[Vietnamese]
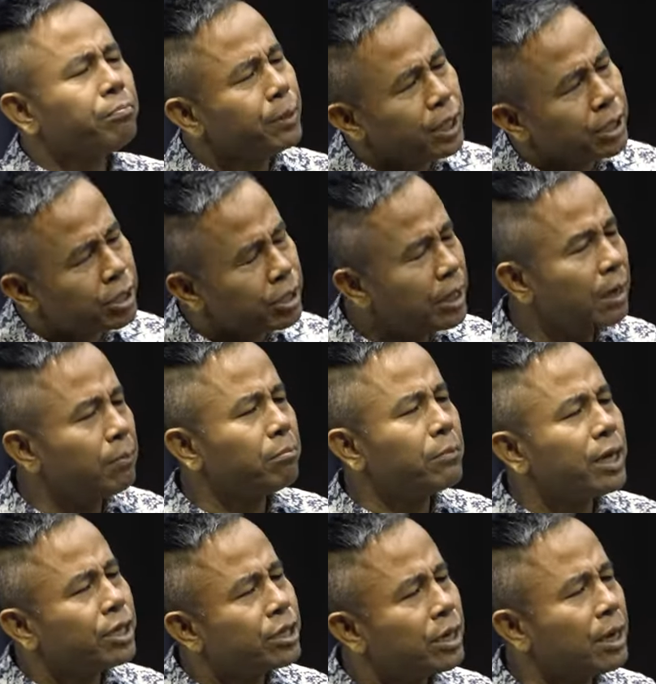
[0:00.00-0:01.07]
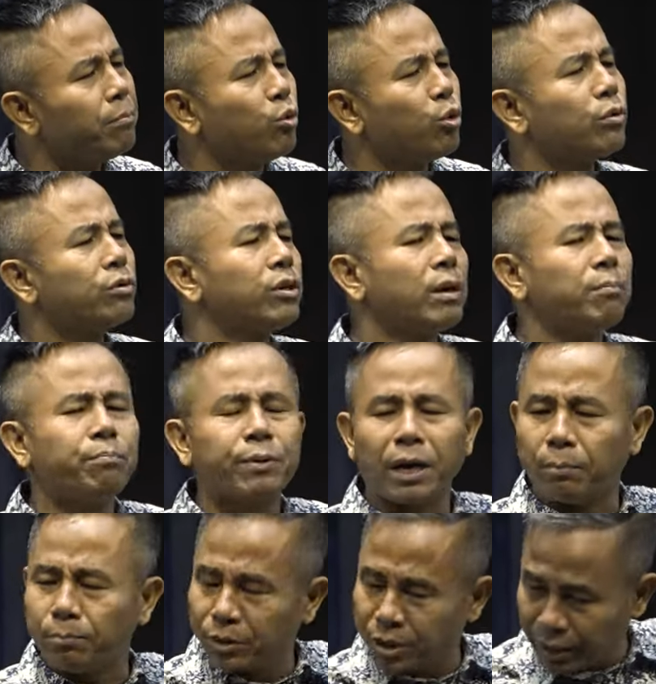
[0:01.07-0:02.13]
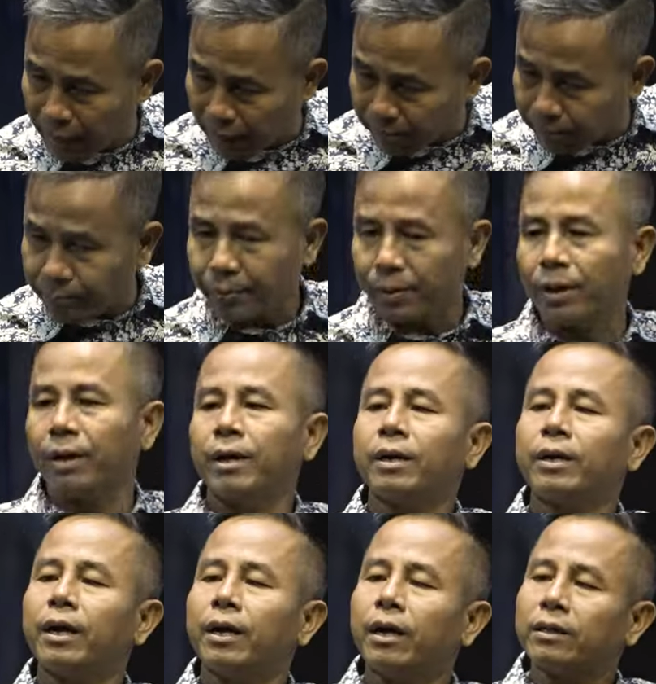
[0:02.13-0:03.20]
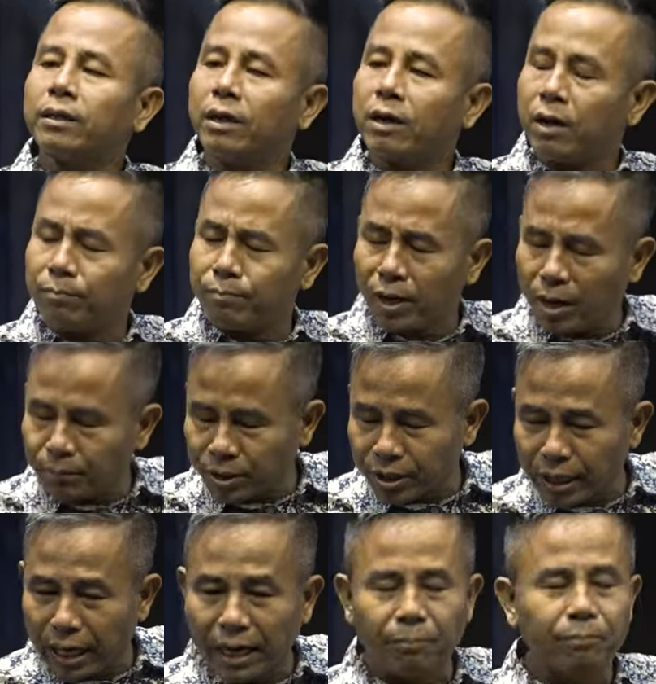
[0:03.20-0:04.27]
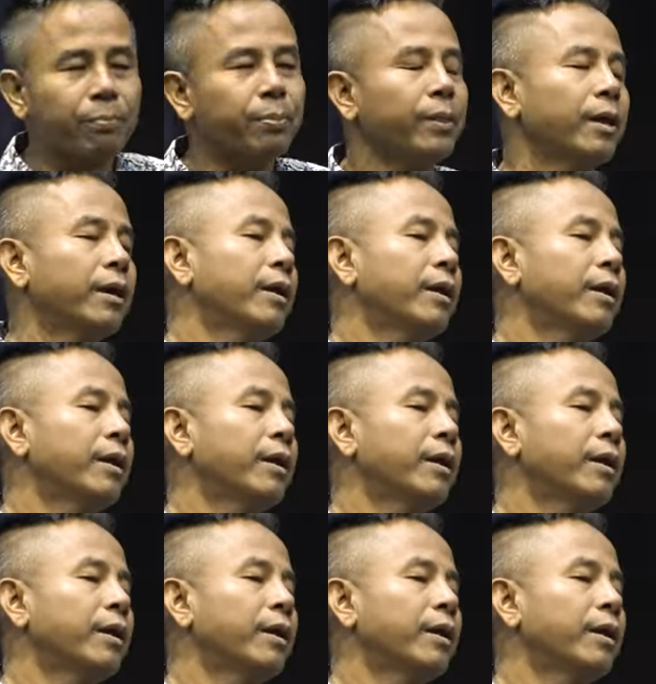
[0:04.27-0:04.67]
pi chăm bay chăm buôn chăm pram chăm nè khá ta đọc đọc chăm